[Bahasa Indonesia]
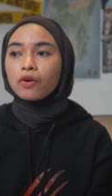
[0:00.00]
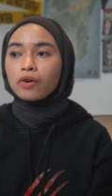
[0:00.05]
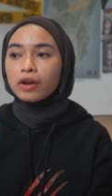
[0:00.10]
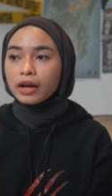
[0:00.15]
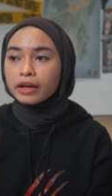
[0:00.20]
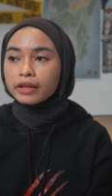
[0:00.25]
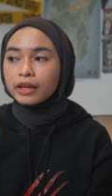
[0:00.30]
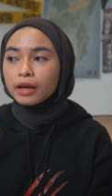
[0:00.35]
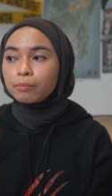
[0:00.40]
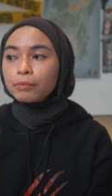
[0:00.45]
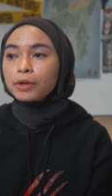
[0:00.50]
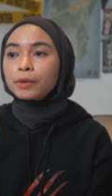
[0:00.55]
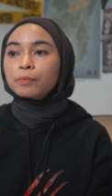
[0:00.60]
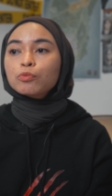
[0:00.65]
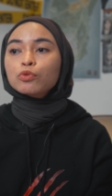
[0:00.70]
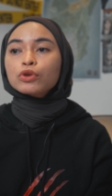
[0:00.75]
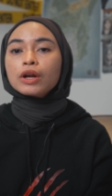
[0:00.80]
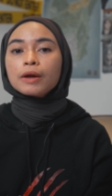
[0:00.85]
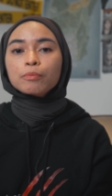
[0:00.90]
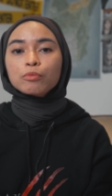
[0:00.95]
orang yang
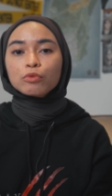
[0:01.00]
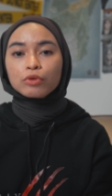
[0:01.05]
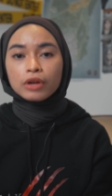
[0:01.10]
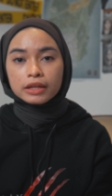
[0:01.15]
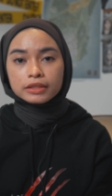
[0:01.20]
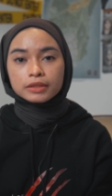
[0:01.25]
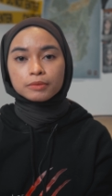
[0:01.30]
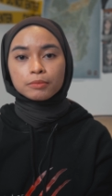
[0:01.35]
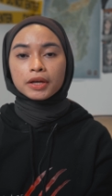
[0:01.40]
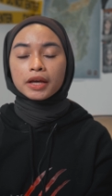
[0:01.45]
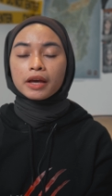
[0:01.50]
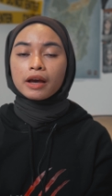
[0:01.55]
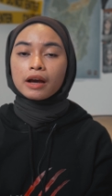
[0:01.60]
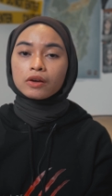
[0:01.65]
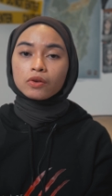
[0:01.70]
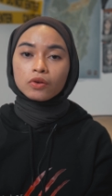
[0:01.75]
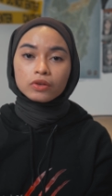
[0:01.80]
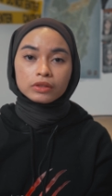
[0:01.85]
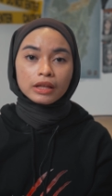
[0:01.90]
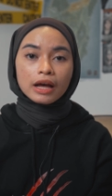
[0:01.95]
berpura-pura sebagai
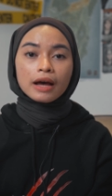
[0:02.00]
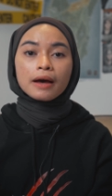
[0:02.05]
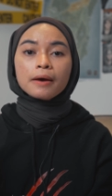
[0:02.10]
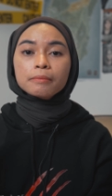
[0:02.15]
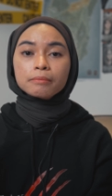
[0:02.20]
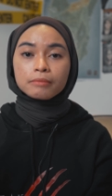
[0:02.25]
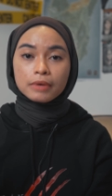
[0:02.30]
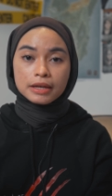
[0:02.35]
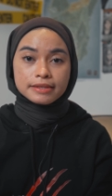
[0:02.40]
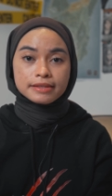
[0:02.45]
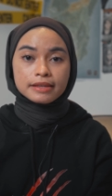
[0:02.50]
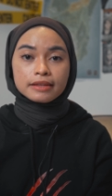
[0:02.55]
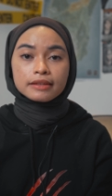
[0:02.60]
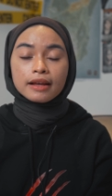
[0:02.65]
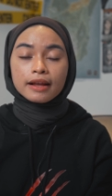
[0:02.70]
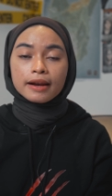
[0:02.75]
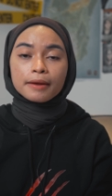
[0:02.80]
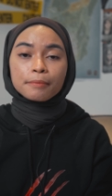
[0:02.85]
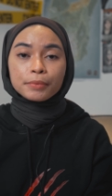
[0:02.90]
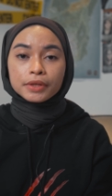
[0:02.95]
anggota masih
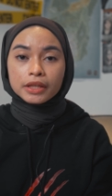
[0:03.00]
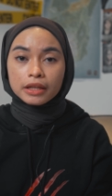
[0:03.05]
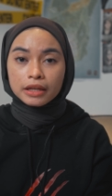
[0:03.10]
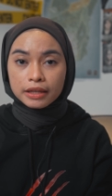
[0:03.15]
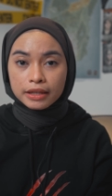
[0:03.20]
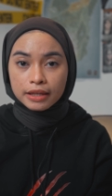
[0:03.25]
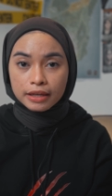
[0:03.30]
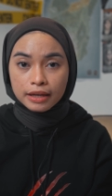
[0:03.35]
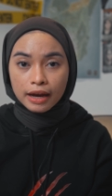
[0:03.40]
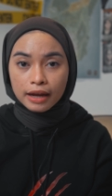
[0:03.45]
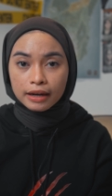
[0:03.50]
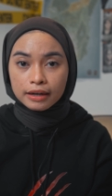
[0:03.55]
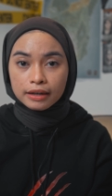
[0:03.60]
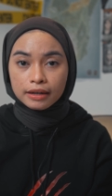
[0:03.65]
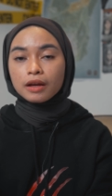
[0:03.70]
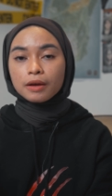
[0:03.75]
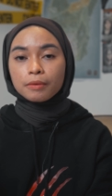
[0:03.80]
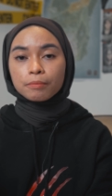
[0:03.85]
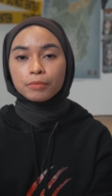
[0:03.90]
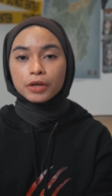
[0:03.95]
dalam penyelidikan.
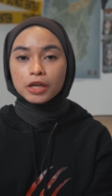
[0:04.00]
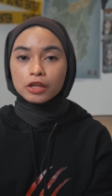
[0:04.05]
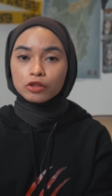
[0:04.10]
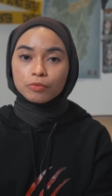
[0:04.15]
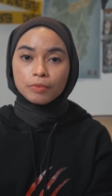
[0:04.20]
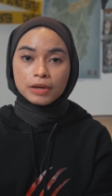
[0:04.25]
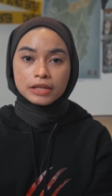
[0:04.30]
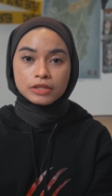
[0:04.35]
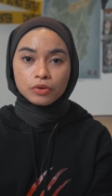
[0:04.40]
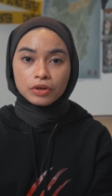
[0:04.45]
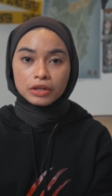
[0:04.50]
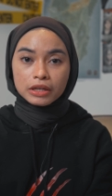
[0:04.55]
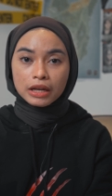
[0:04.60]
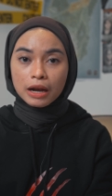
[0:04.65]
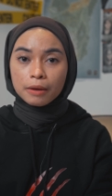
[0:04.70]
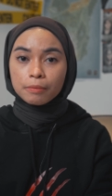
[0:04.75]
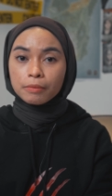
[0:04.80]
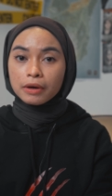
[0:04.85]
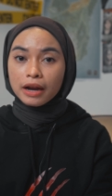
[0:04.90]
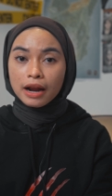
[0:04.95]
Begitu masuk ke
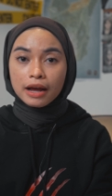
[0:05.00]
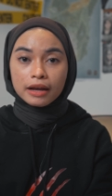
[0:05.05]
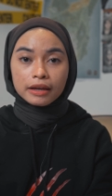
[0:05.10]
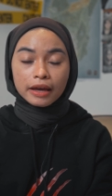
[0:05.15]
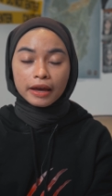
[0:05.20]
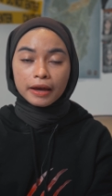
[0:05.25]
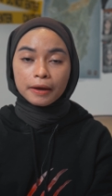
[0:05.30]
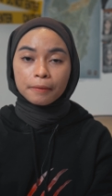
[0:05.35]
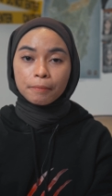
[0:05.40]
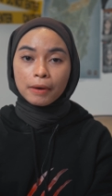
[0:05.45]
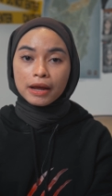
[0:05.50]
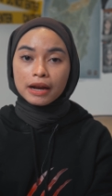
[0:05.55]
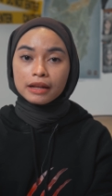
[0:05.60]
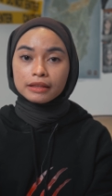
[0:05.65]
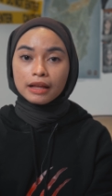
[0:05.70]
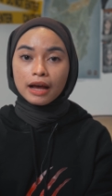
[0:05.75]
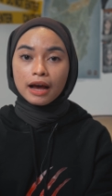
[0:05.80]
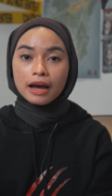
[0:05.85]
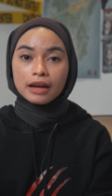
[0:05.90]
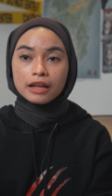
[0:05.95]
dalam kerangkeng, para
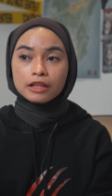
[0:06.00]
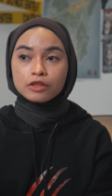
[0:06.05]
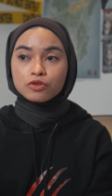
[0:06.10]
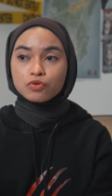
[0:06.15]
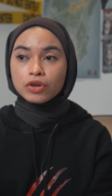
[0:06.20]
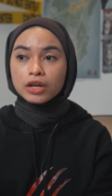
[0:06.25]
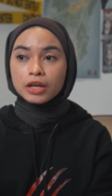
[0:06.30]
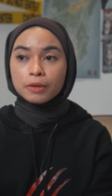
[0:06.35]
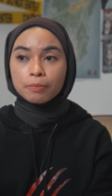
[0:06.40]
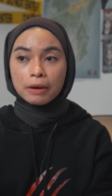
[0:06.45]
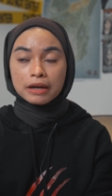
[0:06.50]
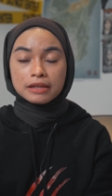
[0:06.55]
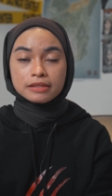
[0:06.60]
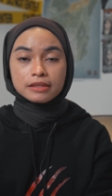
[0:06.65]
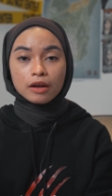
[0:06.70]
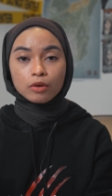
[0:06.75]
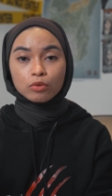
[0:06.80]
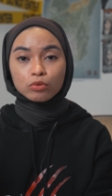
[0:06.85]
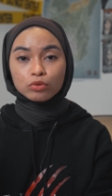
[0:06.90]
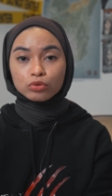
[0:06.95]
tahanan juga
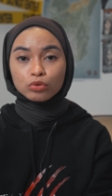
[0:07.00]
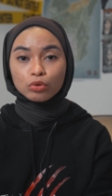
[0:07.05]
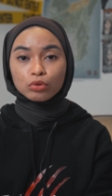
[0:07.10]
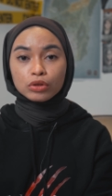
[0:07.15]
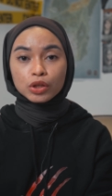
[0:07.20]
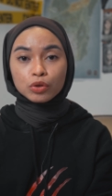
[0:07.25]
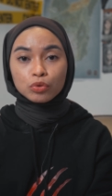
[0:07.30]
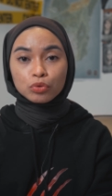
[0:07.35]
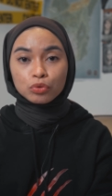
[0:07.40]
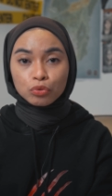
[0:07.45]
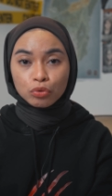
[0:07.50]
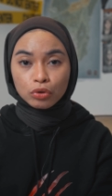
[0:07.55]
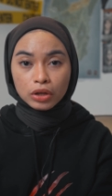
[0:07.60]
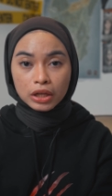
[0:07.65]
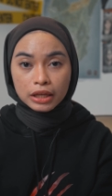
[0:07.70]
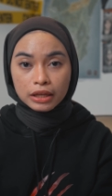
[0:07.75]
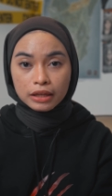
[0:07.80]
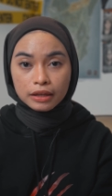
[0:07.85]
dipaksa untuk digunduli.